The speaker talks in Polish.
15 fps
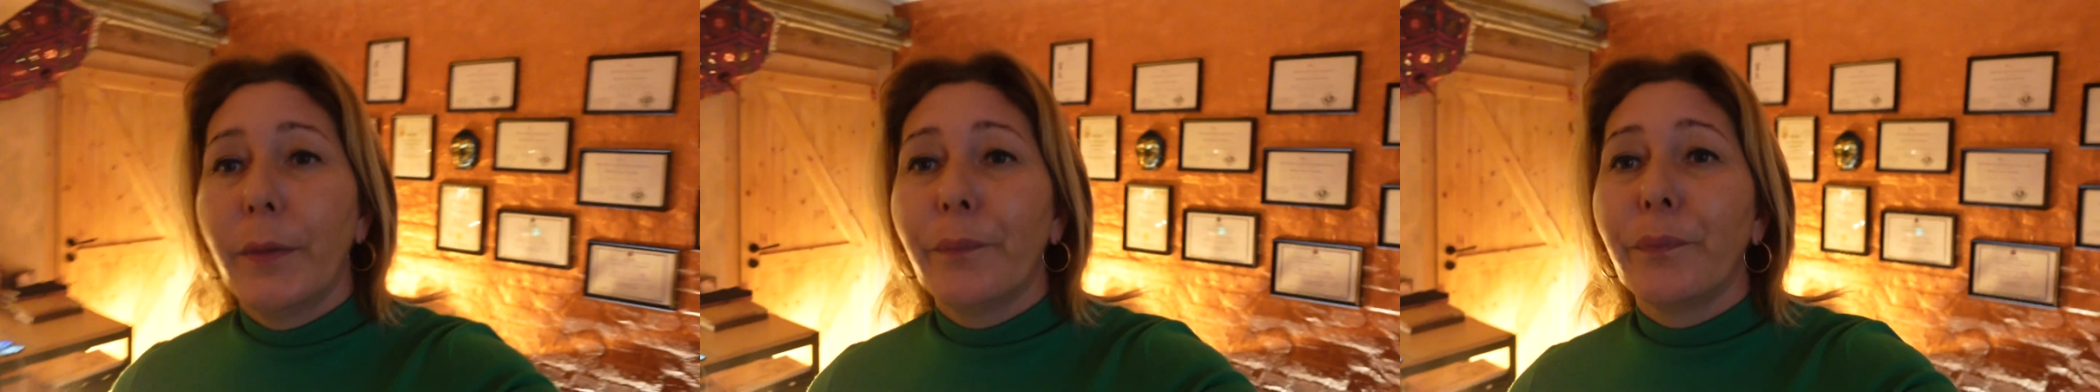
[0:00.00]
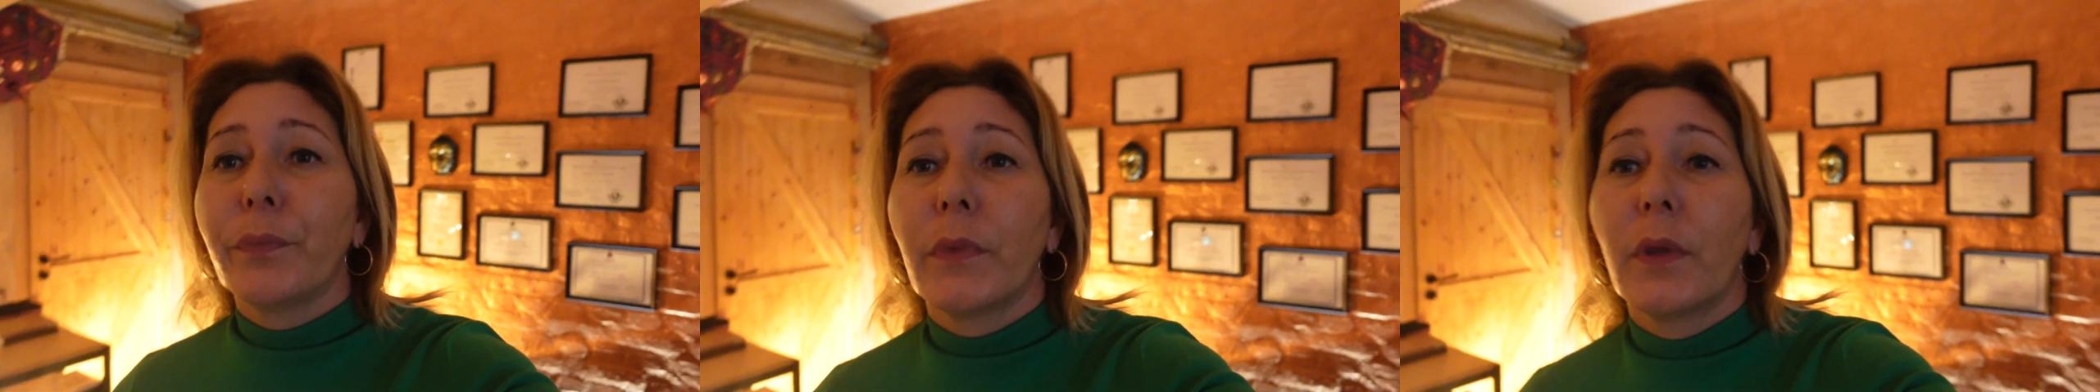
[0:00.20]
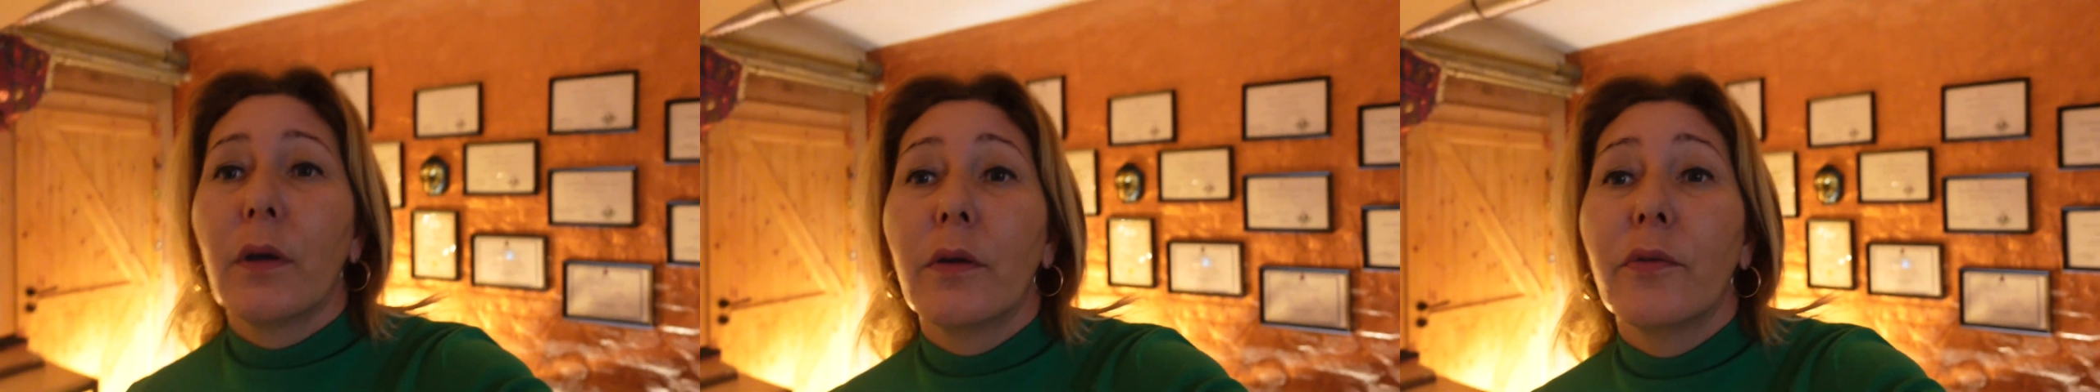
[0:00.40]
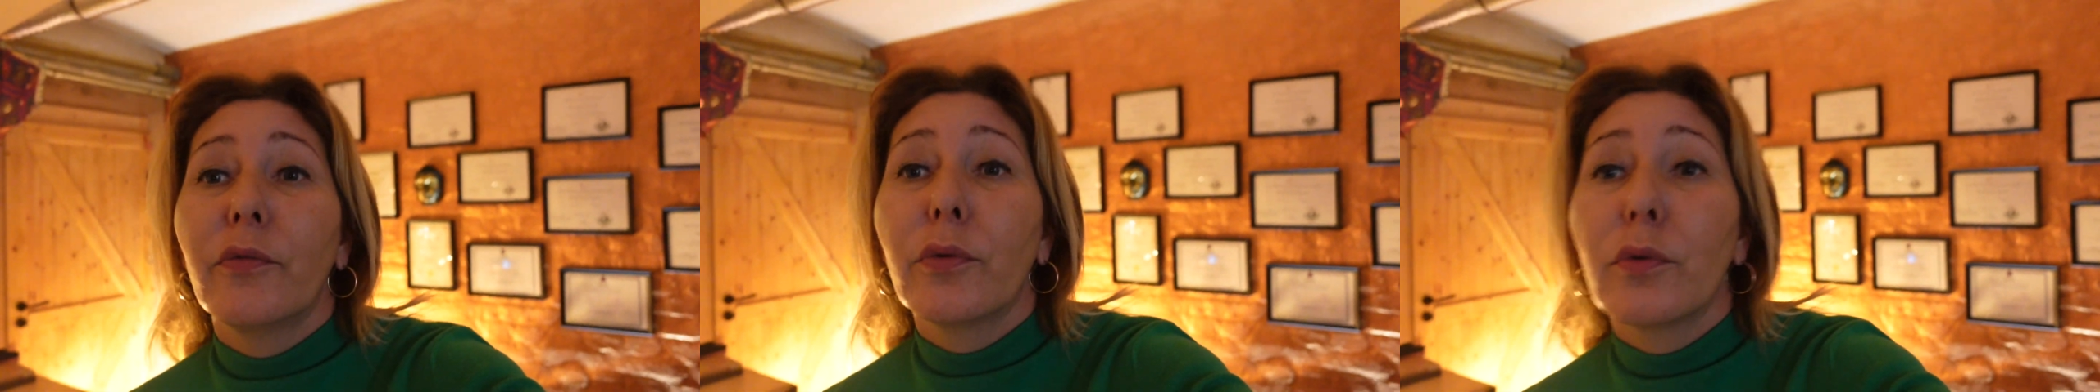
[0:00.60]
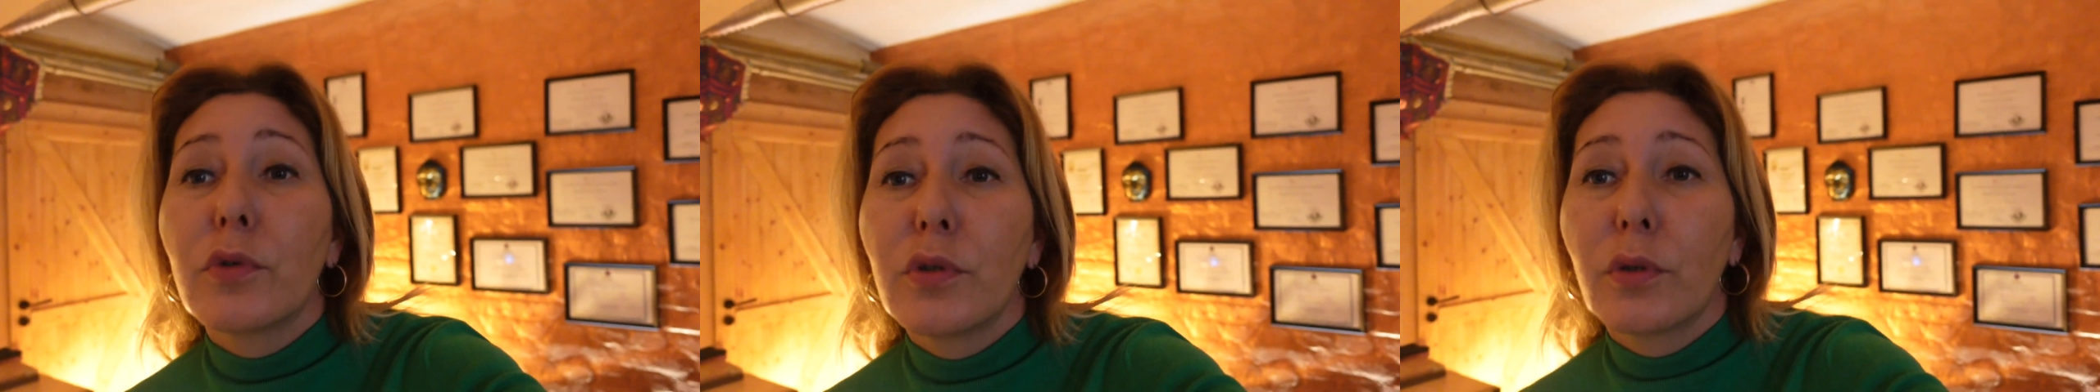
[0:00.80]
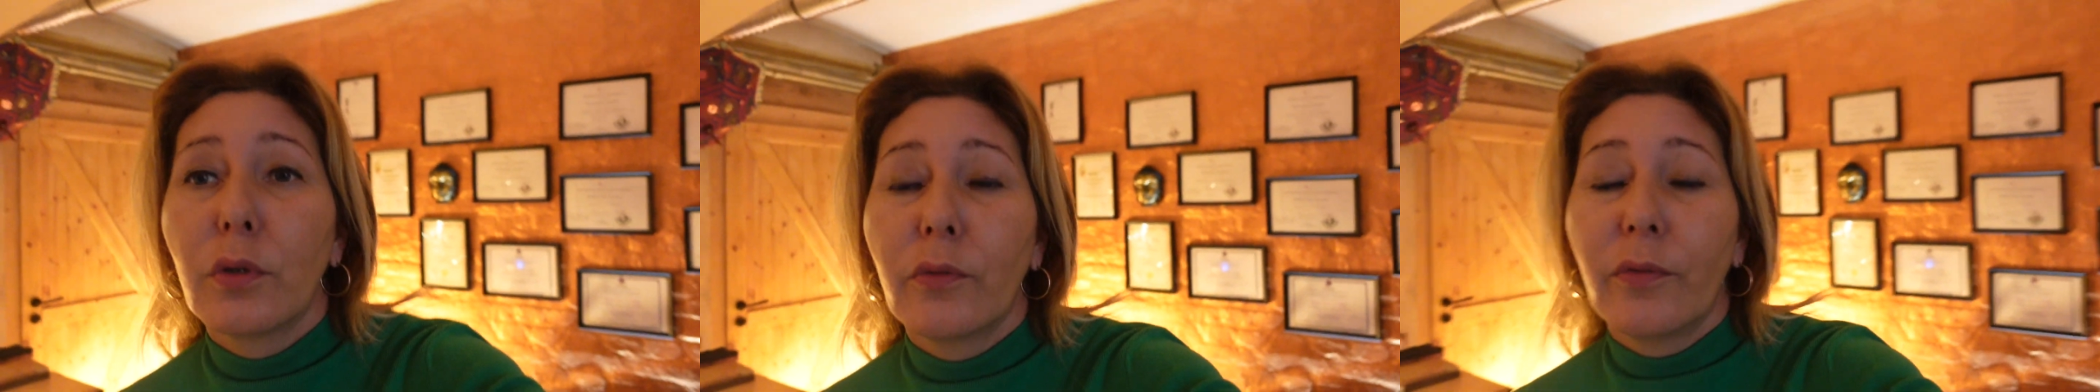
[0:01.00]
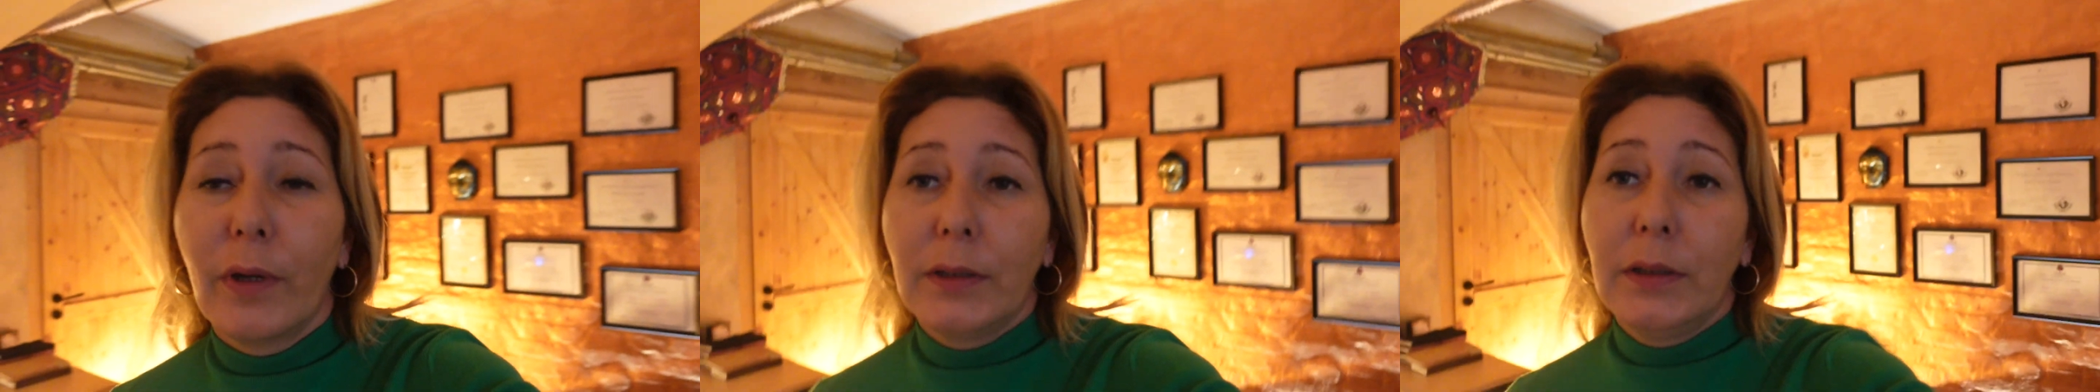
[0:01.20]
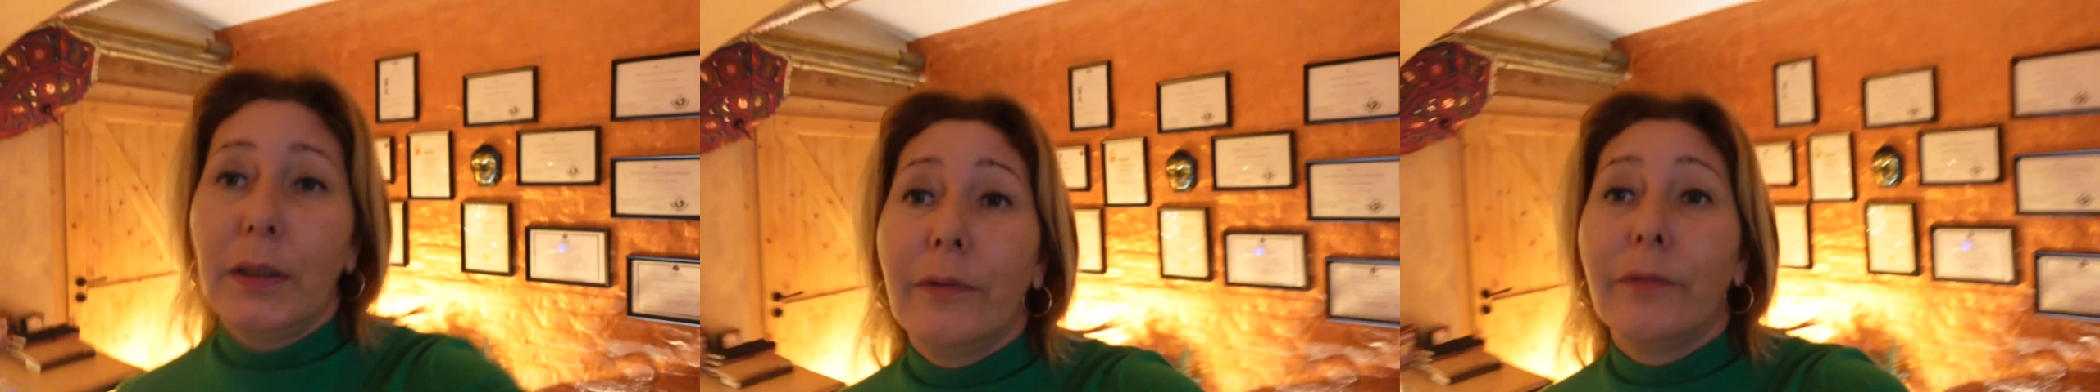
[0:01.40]
mm,
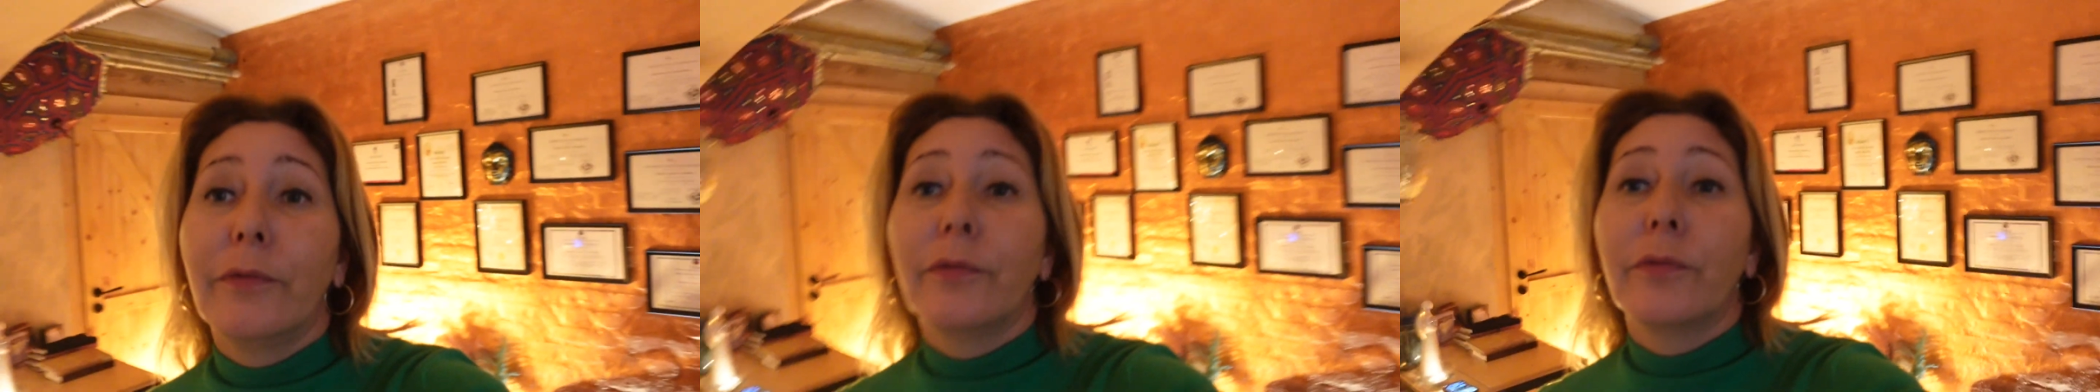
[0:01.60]
funkcjonowanie e,